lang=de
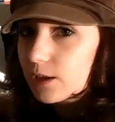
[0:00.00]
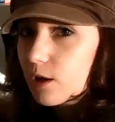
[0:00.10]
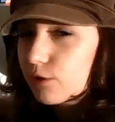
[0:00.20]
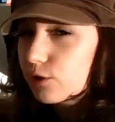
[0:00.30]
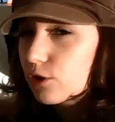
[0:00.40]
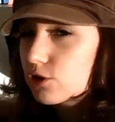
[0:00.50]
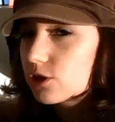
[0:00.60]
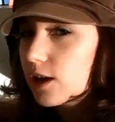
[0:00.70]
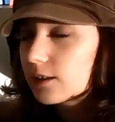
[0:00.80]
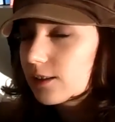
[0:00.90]
ich hoffe doch
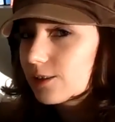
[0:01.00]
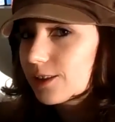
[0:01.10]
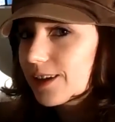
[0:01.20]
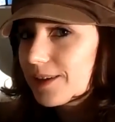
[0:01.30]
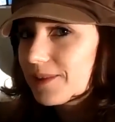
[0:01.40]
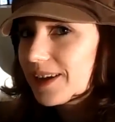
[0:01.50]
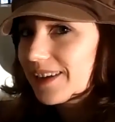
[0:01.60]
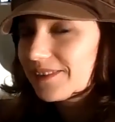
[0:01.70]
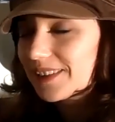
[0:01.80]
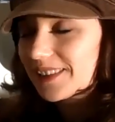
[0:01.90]
stark, dass euch Kai
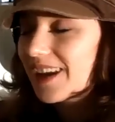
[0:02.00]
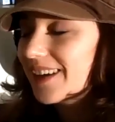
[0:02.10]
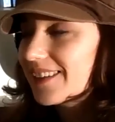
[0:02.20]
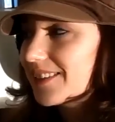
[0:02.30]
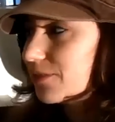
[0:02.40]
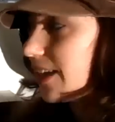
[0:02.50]
Meier etwas sagt.